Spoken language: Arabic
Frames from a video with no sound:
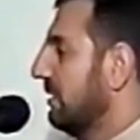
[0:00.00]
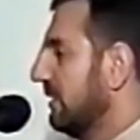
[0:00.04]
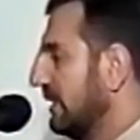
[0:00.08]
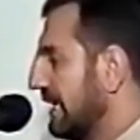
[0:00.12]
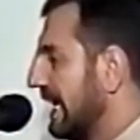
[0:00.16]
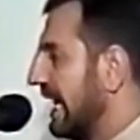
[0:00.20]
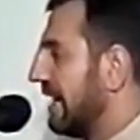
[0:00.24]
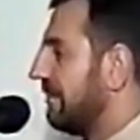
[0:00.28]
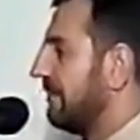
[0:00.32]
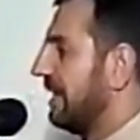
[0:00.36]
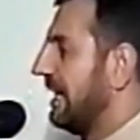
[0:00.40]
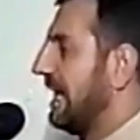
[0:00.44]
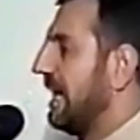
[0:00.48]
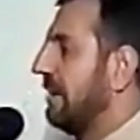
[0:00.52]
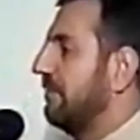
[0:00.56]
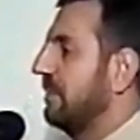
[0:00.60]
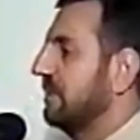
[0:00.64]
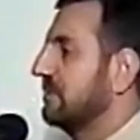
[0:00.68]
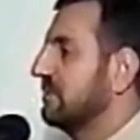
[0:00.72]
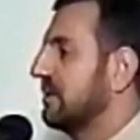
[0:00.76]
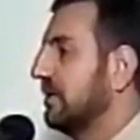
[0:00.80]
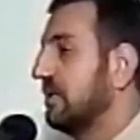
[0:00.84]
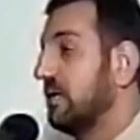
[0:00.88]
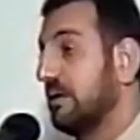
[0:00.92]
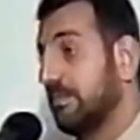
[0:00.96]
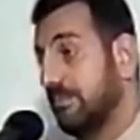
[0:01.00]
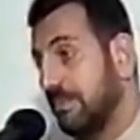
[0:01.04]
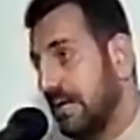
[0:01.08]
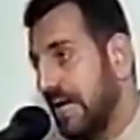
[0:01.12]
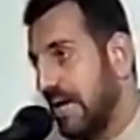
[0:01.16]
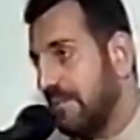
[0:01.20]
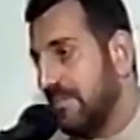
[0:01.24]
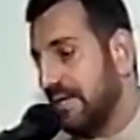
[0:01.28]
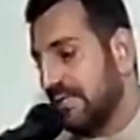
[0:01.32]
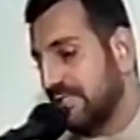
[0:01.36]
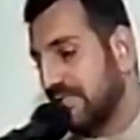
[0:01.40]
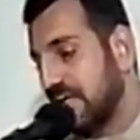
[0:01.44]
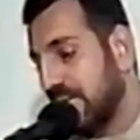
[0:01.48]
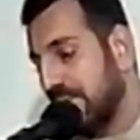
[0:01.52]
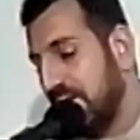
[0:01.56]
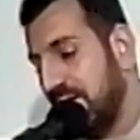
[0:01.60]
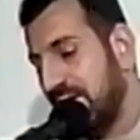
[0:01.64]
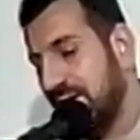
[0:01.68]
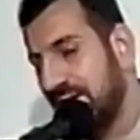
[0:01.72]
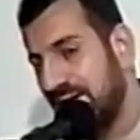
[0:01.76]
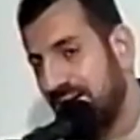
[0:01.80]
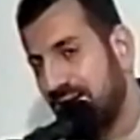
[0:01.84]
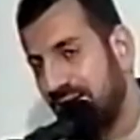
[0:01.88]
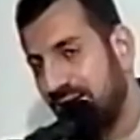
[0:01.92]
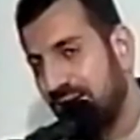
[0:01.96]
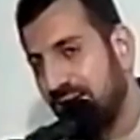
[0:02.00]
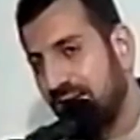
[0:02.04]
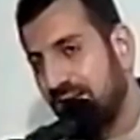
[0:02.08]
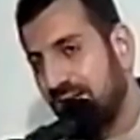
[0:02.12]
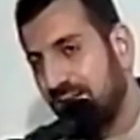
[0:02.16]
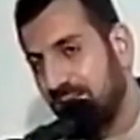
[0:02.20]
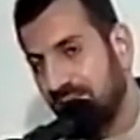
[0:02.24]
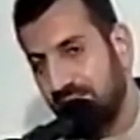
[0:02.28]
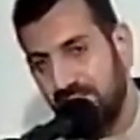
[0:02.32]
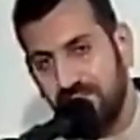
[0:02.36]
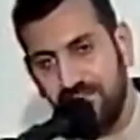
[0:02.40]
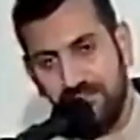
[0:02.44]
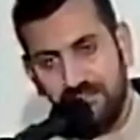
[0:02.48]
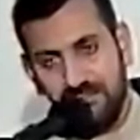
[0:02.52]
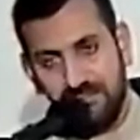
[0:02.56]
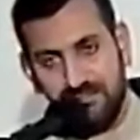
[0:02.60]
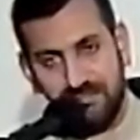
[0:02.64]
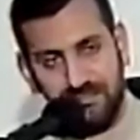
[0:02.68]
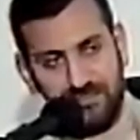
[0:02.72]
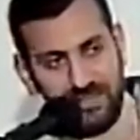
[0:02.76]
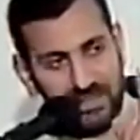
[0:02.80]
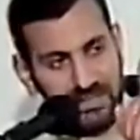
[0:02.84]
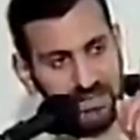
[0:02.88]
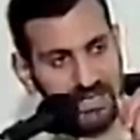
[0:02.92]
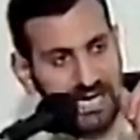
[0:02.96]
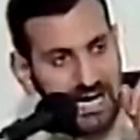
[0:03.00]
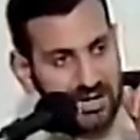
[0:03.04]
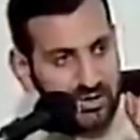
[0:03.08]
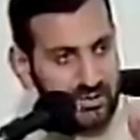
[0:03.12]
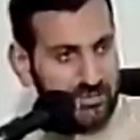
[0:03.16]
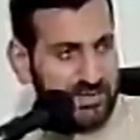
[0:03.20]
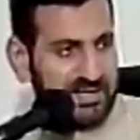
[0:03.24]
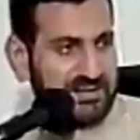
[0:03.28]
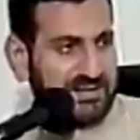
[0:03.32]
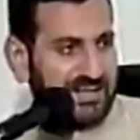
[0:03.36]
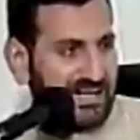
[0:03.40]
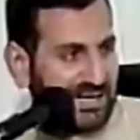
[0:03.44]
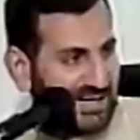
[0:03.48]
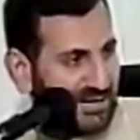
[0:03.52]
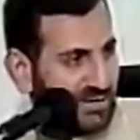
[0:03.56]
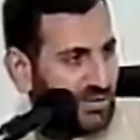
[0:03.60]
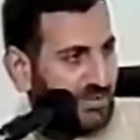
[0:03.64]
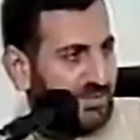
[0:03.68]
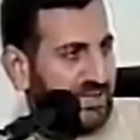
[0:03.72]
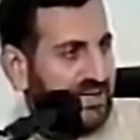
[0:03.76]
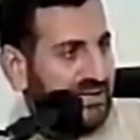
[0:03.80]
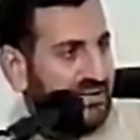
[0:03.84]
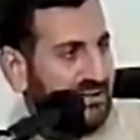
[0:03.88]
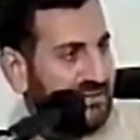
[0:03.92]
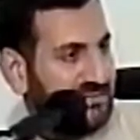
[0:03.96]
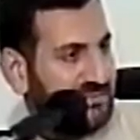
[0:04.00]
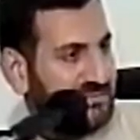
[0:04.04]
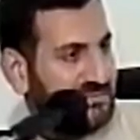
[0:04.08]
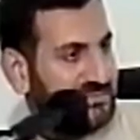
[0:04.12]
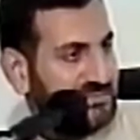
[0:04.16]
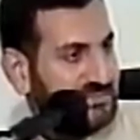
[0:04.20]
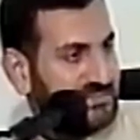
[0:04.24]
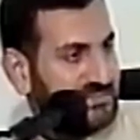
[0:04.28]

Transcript: يعمل عمل طيب لا بأس به إياكم أن تنالوا منه